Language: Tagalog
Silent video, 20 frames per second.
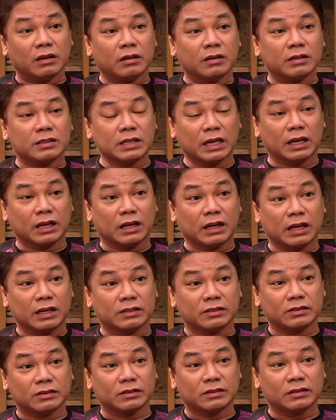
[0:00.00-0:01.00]
sa
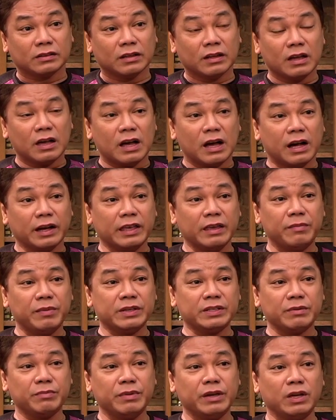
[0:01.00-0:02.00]
Ingles. Ang ibig
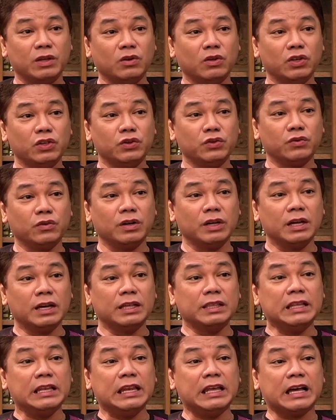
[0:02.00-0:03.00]
sabihin nun yung
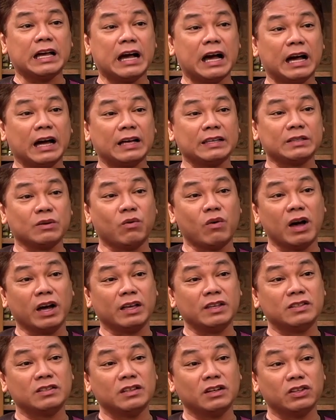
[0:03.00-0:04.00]
nilikha ka sa
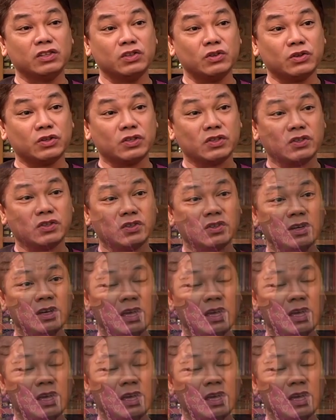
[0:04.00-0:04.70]
wangis ng Diyos.